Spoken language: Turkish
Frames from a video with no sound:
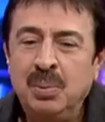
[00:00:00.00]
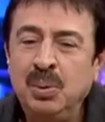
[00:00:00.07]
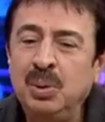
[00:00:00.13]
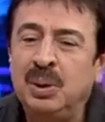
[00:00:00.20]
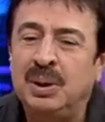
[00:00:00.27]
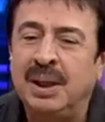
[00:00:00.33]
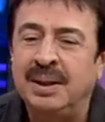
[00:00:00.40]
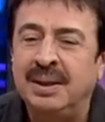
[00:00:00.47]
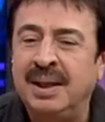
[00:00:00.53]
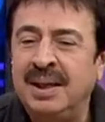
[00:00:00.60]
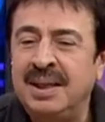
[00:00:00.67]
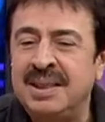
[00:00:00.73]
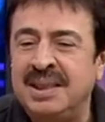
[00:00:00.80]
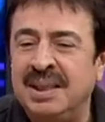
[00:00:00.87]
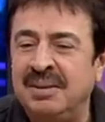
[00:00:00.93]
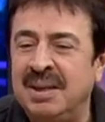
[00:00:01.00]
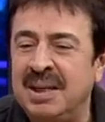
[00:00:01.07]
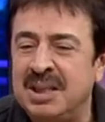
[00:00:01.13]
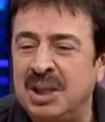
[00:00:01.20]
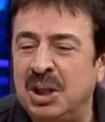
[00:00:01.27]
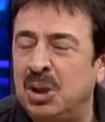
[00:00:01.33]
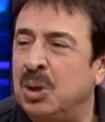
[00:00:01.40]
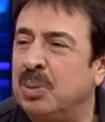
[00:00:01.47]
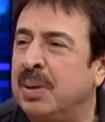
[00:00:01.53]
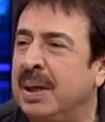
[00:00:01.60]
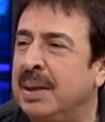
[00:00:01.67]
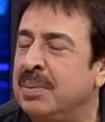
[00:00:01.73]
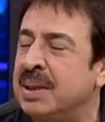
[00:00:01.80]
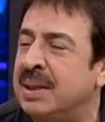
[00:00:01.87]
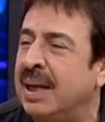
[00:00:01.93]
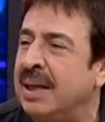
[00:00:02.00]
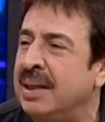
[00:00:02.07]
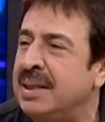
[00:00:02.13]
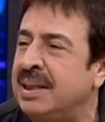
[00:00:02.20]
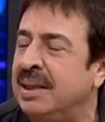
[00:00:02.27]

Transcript: Bu ülkede sevgili Zeki Ümren'imizden,